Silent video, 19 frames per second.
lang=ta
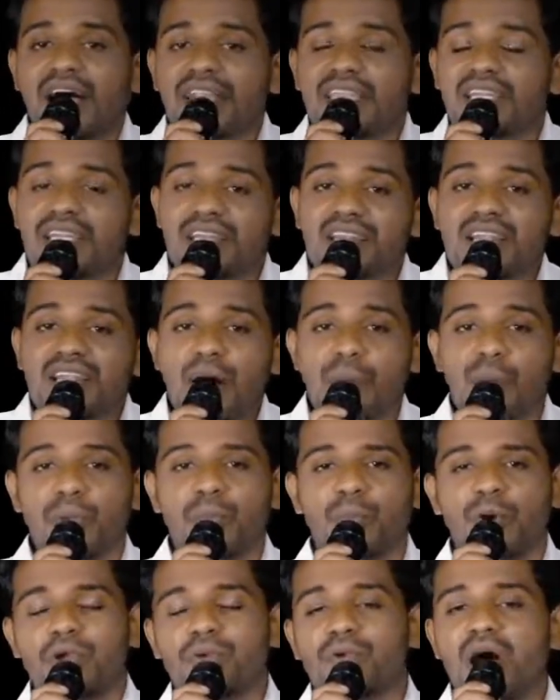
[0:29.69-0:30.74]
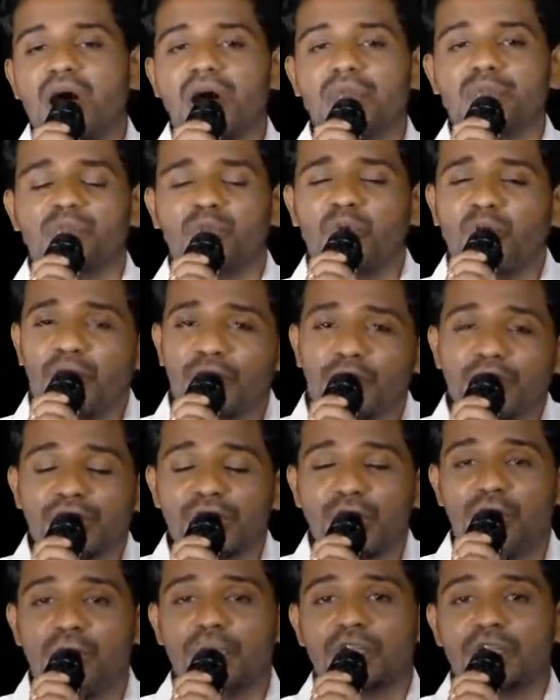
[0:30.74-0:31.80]
அது இல்லாமல் போய்விடா
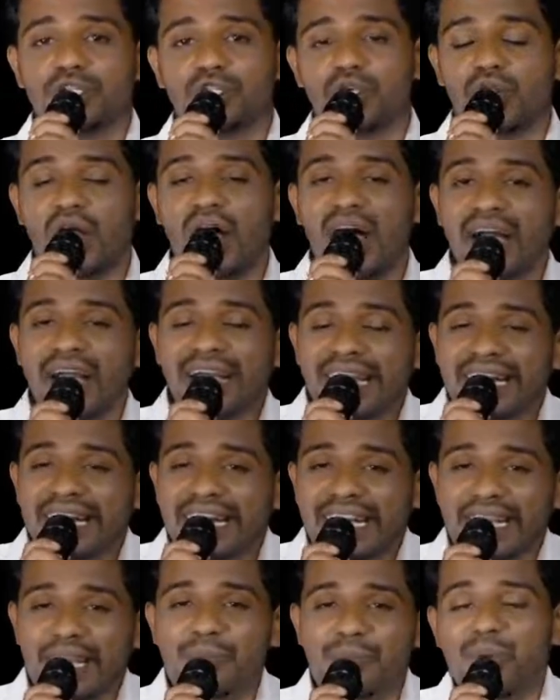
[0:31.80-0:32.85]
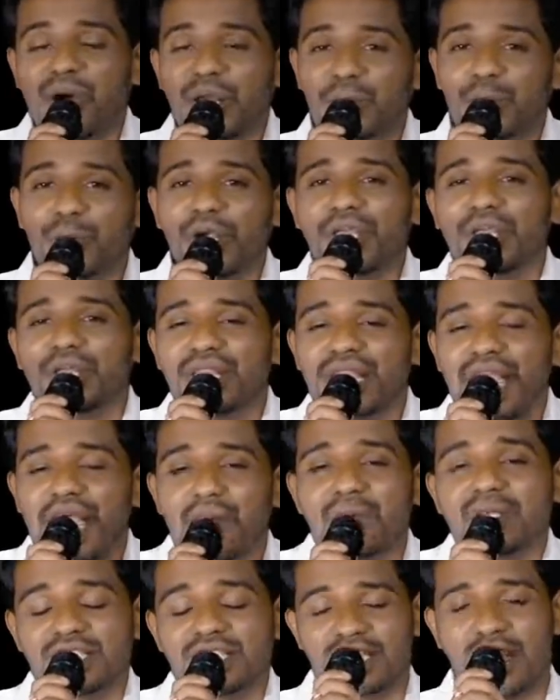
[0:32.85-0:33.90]
போய்விட்டோம் அப்படின்னு சொன்னால் இன்றைக்கு மறுபடியும்
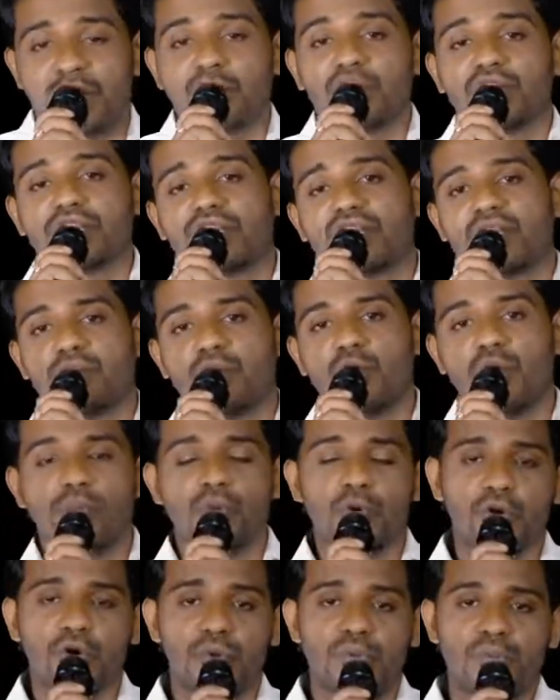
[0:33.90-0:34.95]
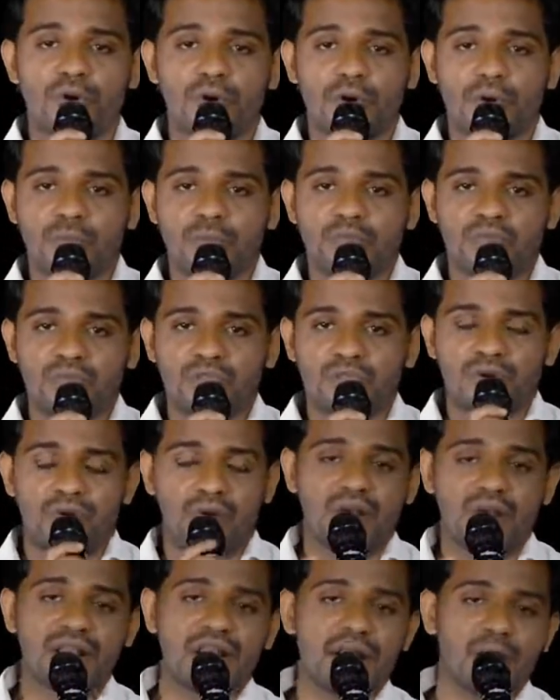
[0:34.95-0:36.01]
தேவ சமூகத்தில் நம்ம ஒப்பு கொடுப்போம்